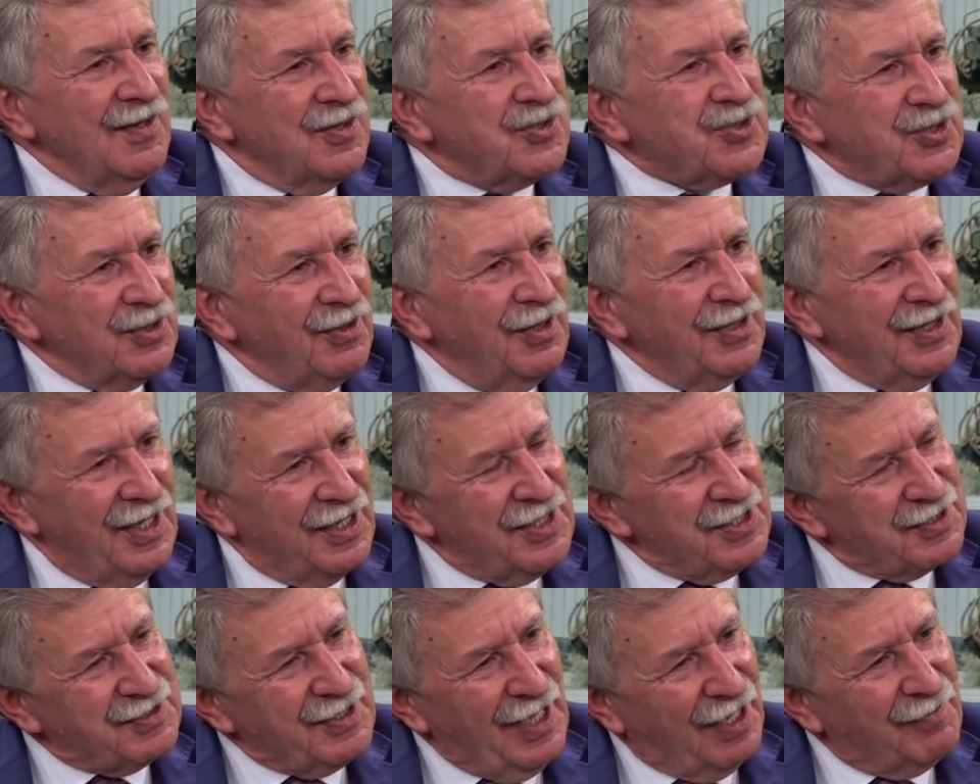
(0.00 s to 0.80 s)
czy ona
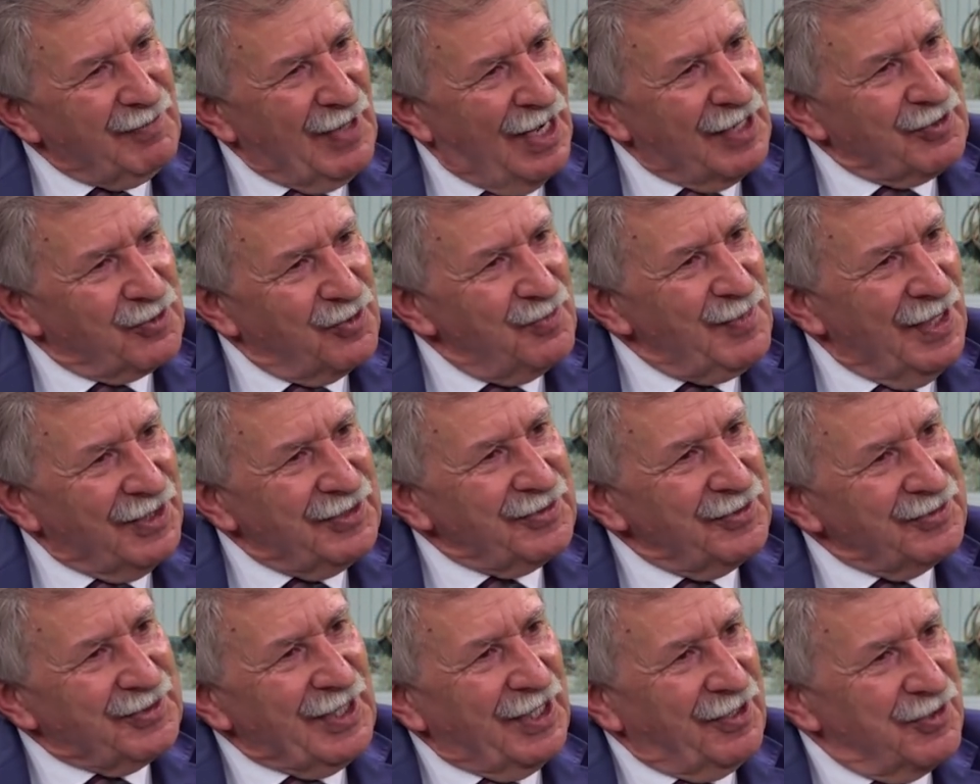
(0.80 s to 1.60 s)
jest jakby
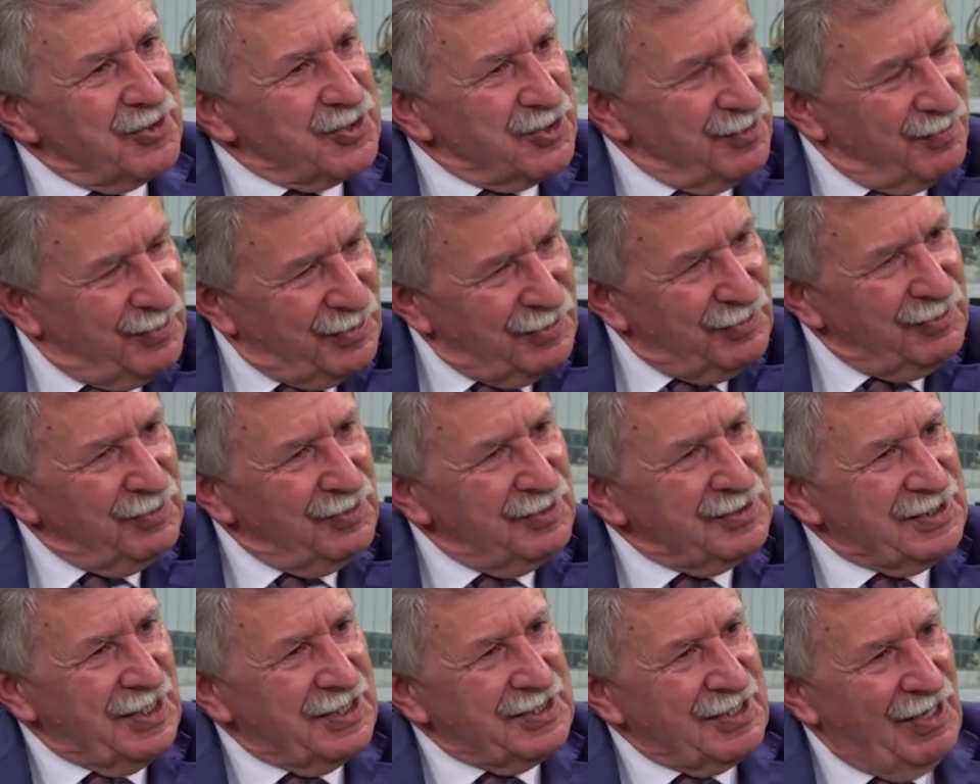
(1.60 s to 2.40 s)
argumentem tego, żeby
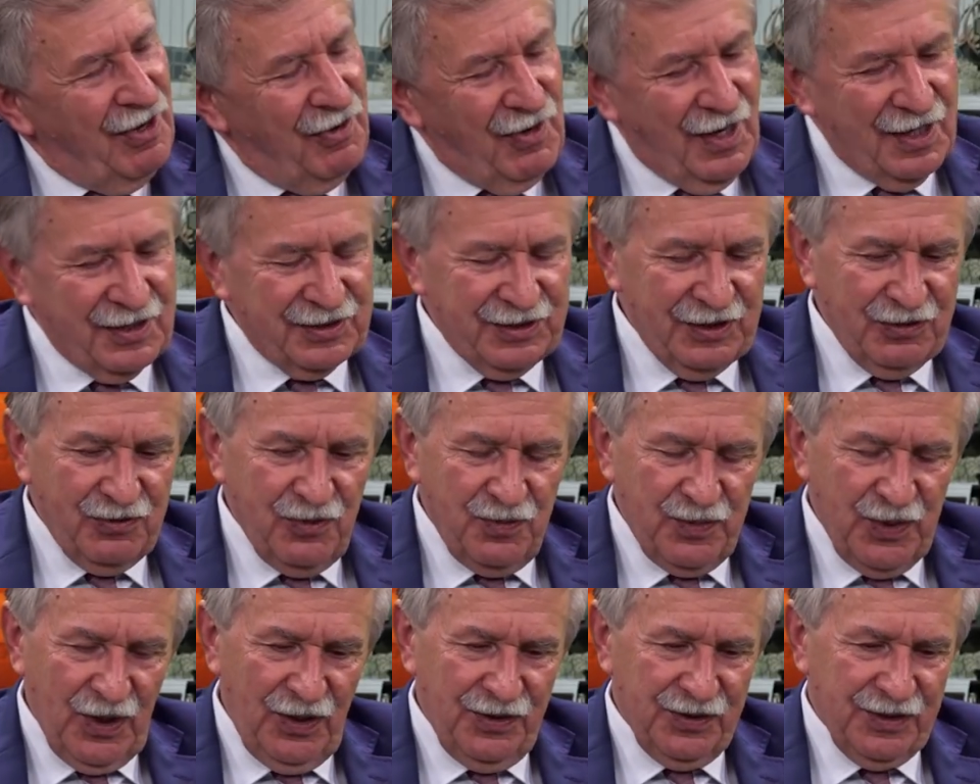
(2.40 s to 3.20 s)
zadziałał
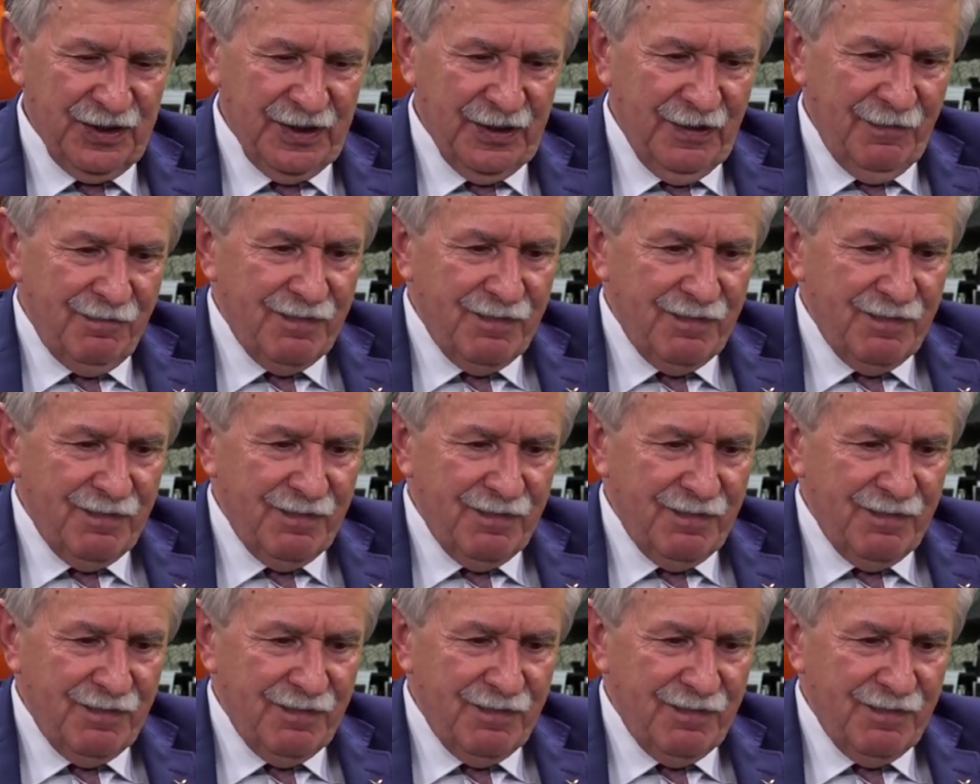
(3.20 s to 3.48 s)
artykuł 5.